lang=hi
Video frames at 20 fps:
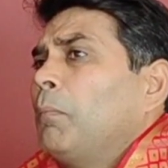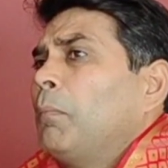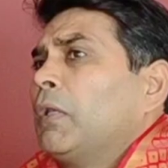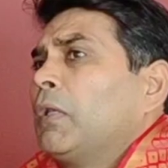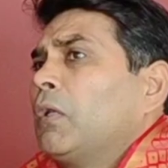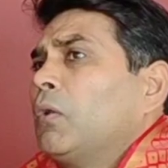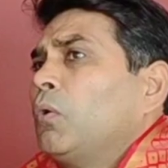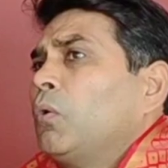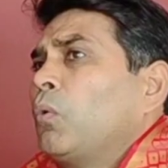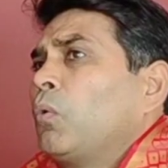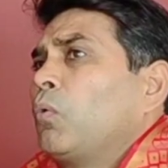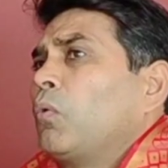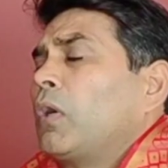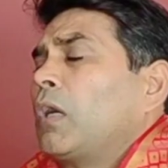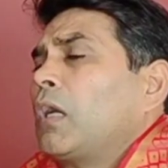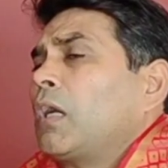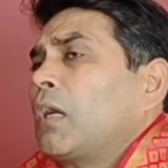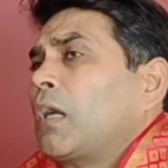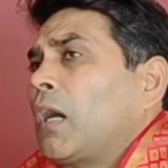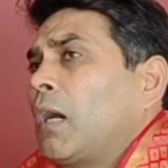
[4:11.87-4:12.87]
मतलब लोगों
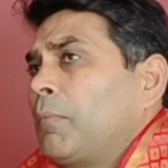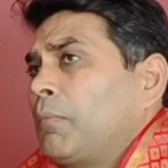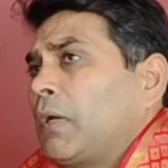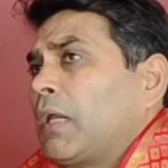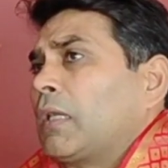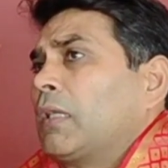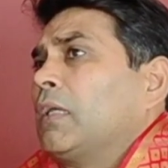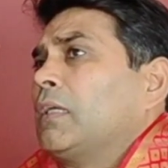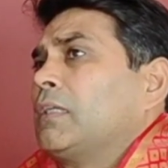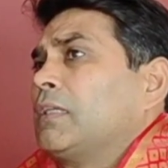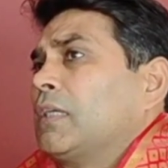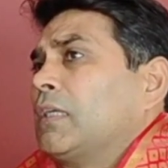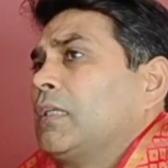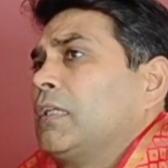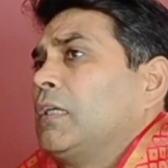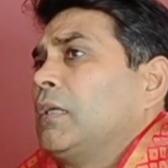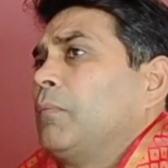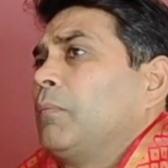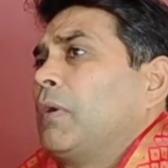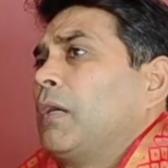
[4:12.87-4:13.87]
का काम करना
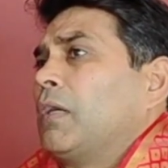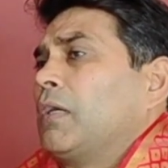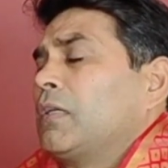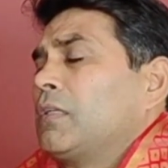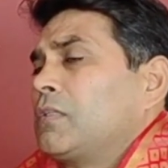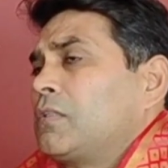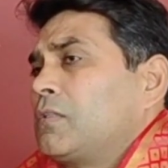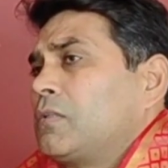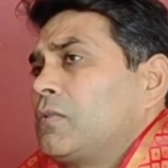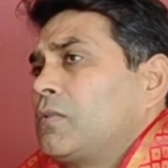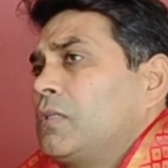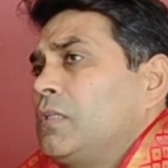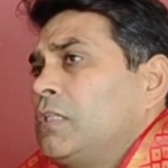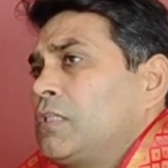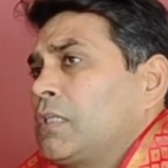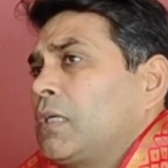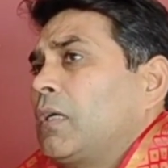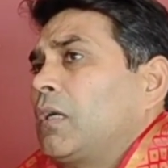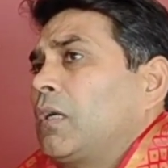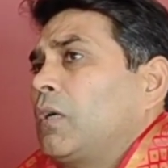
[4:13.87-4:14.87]
चाहती है पार्टी
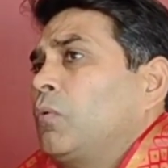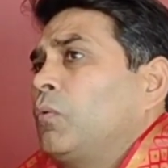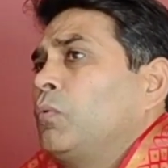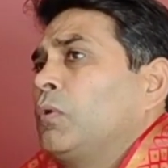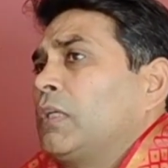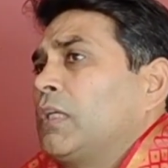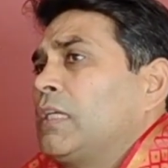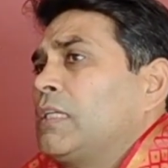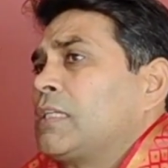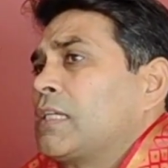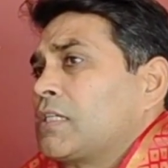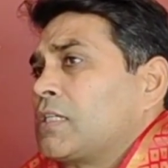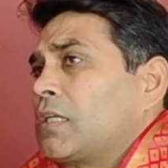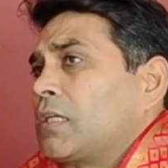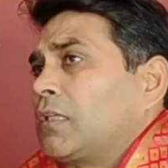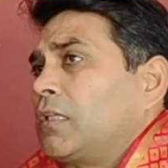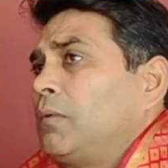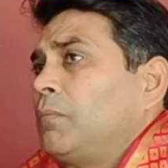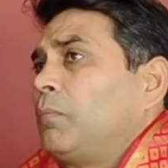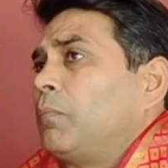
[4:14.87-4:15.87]
इच्छा उनकी इच्छा
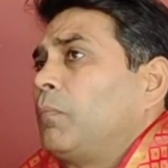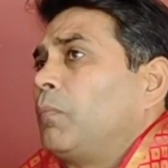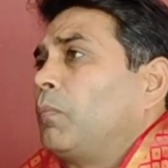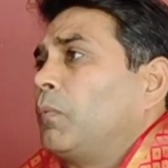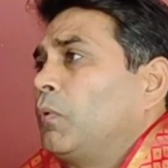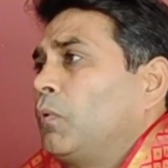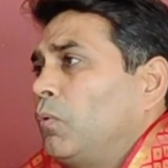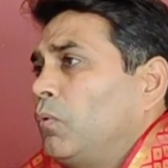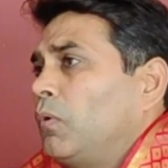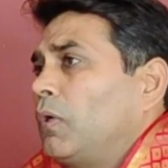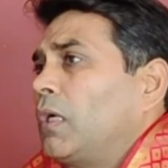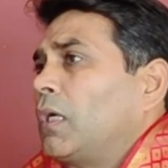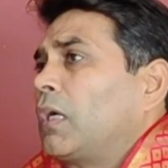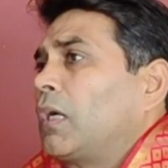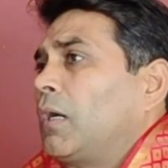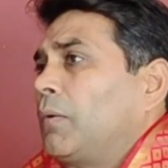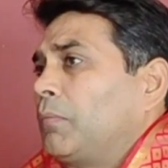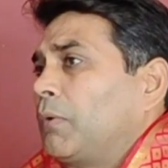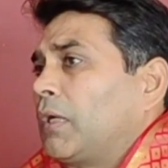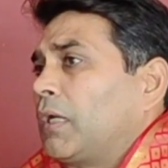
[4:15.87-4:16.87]
शक्ति लोगों का
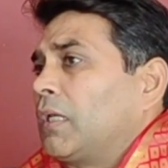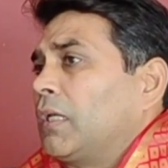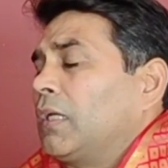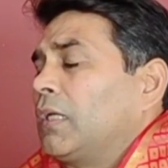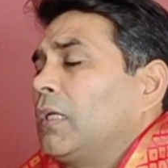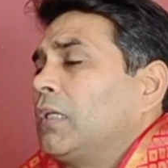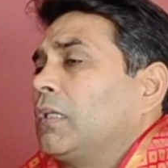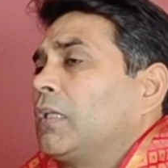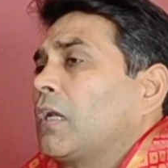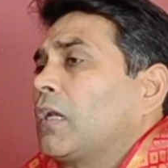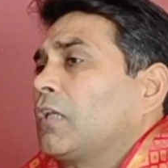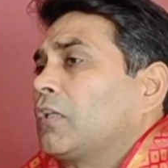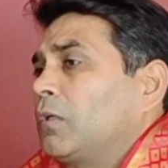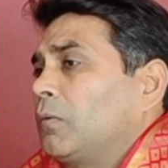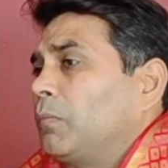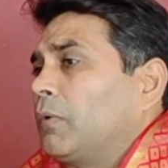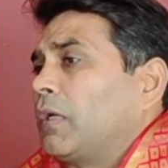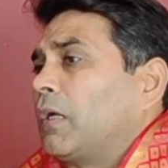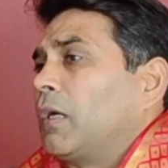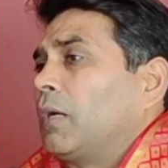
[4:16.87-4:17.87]
काम करने के
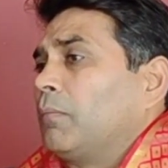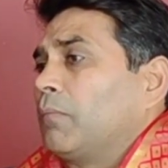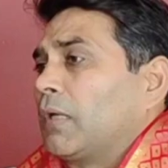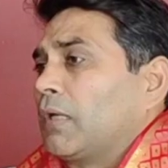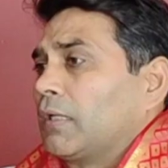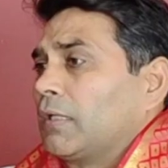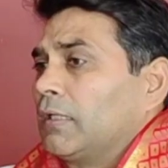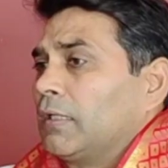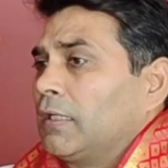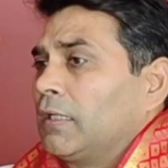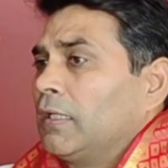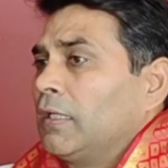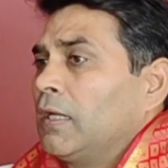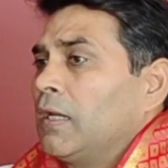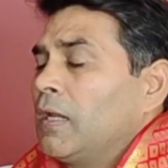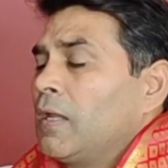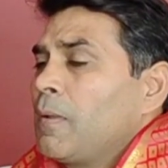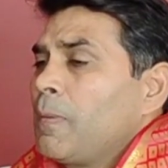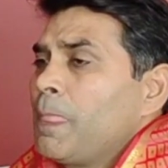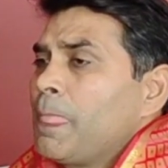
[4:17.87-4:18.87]
धरातल पे काम करने की है
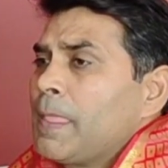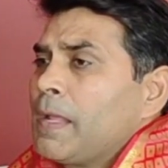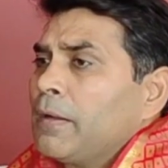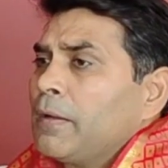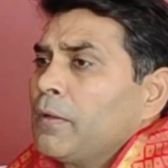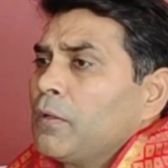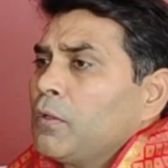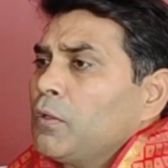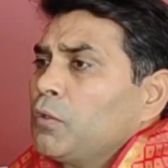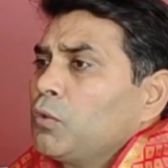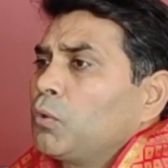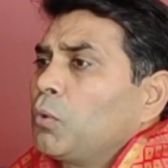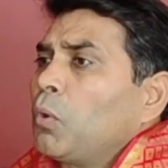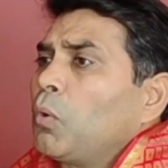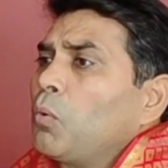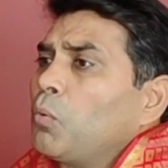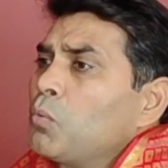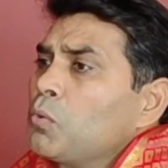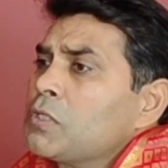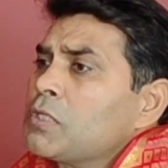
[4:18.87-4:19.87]
तो
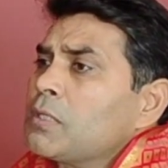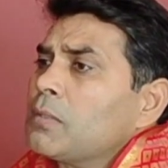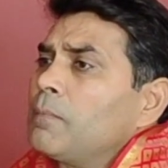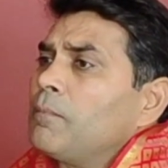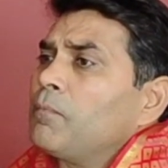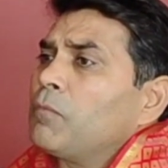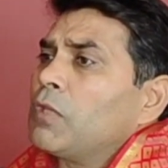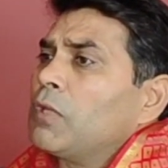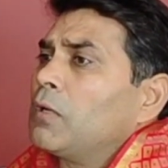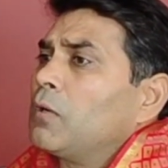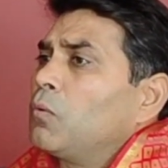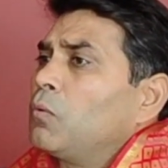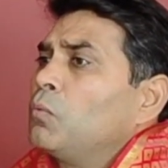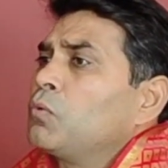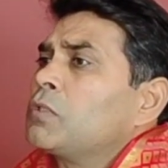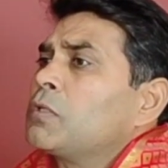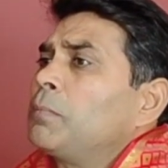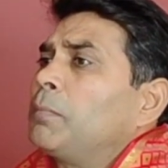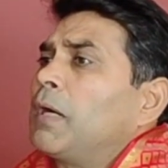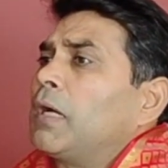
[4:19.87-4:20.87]
उस
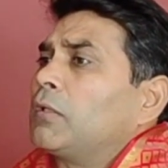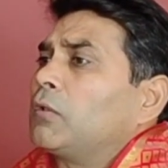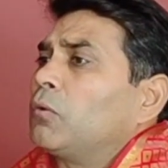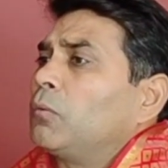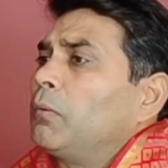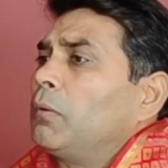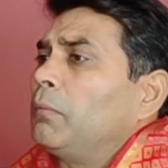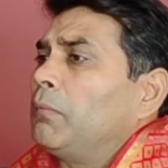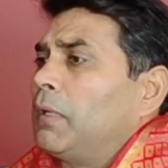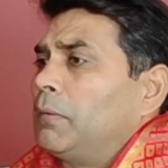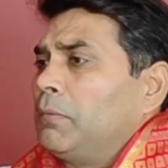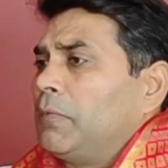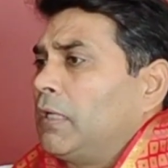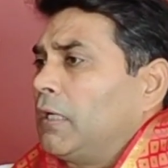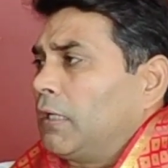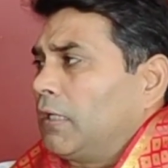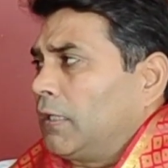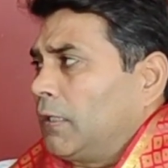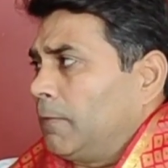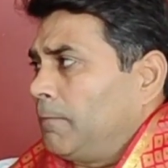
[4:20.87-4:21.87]
उस बातों में मैं भी
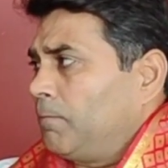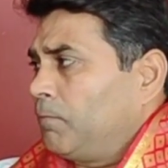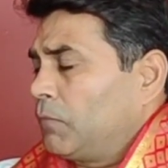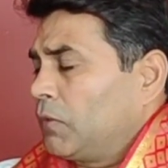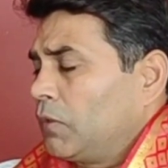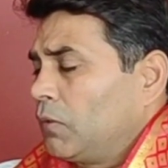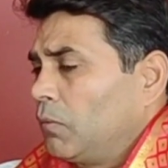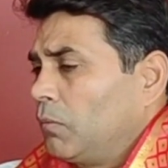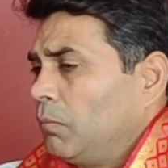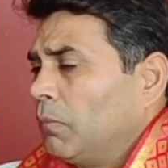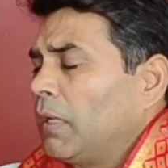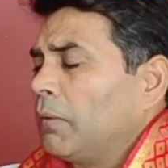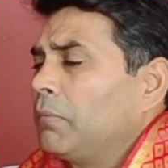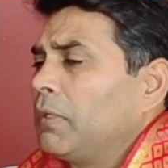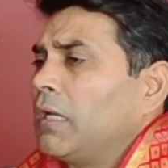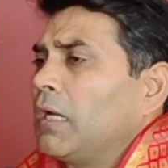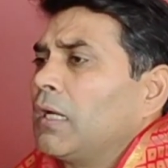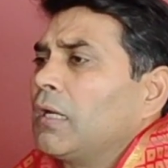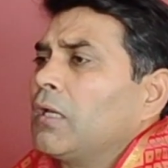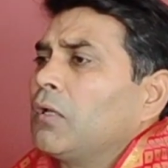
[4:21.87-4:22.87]
आ गया मैं
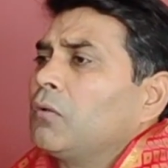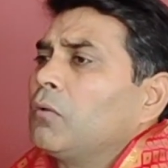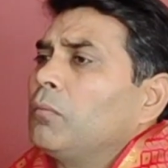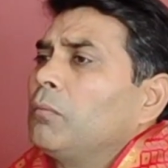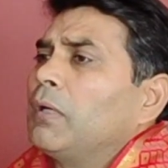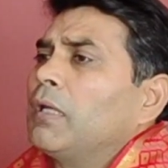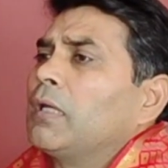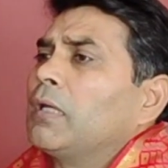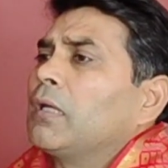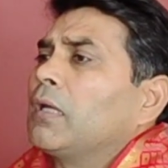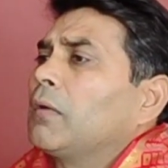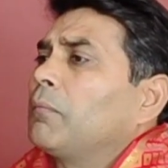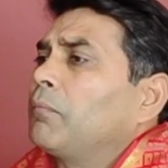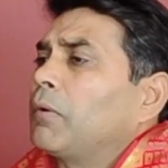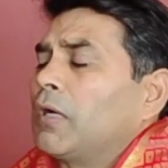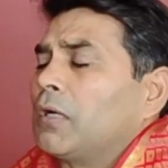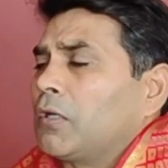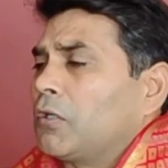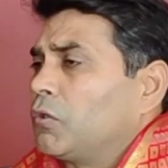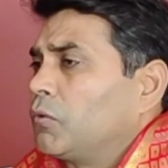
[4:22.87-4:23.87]
भी आ गया तो मैंने क्या
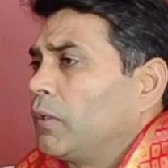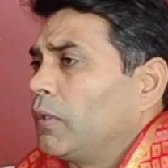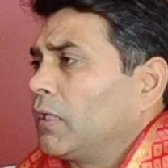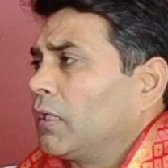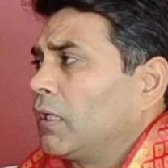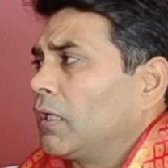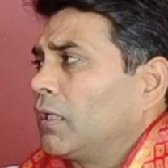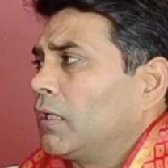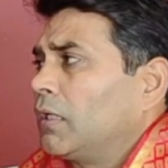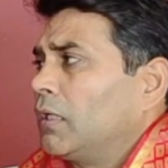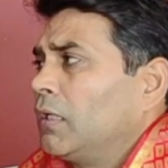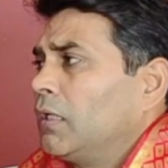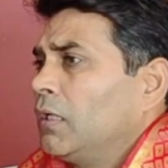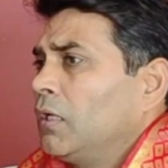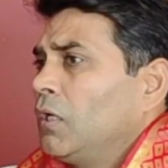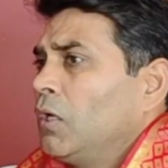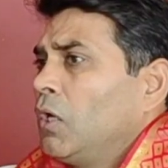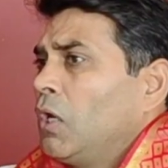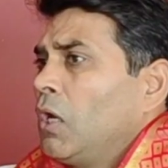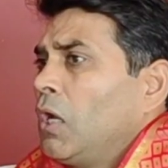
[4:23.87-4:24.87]
पार्टी ज्वाइन कर ली
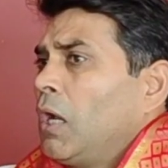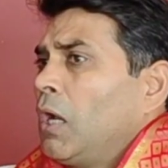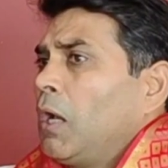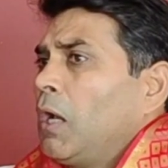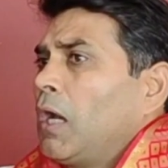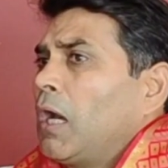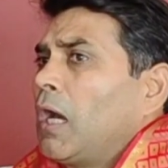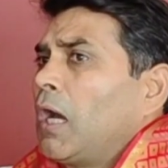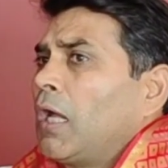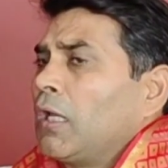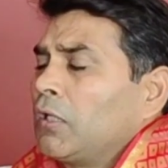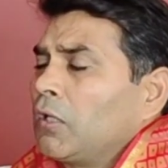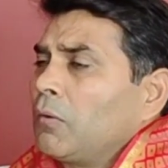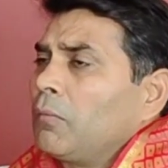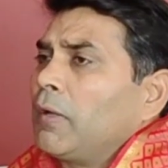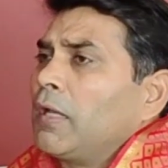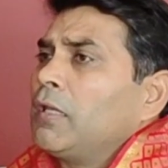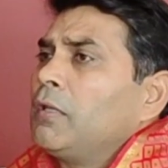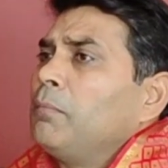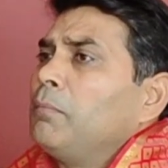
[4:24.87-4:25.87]

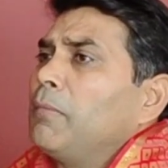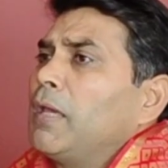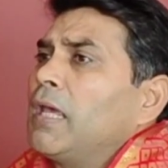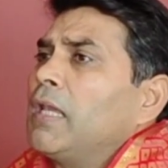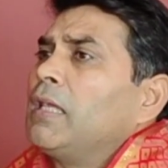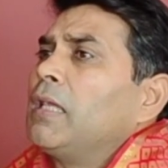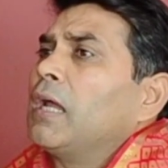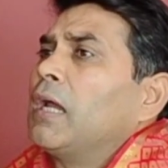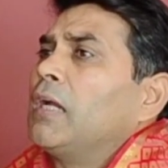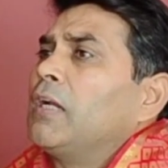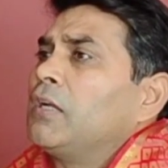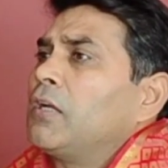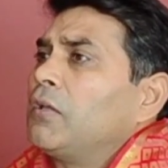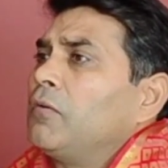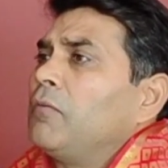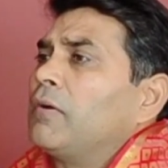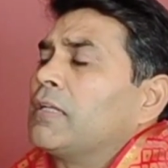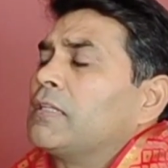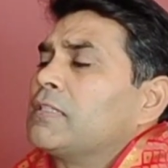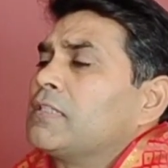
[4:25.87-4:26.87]
अदरवाइज मैं
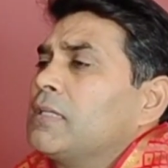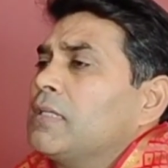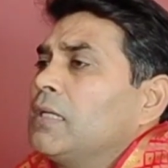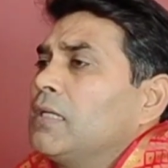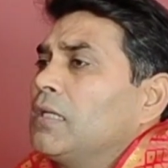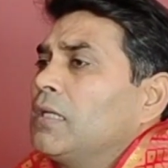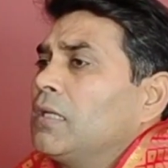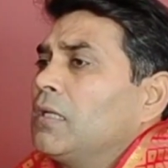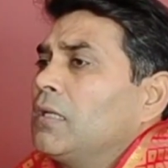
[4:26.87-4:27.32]
वन से